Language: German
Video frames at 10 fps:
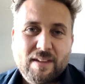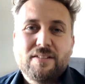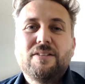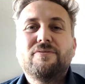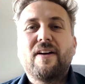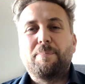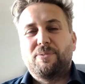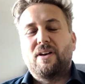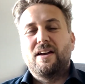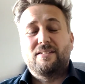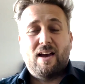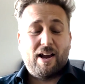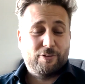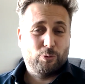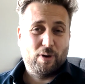Die Webseite
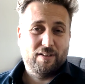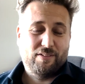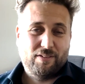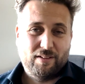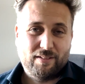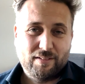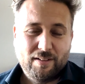aktualisieren,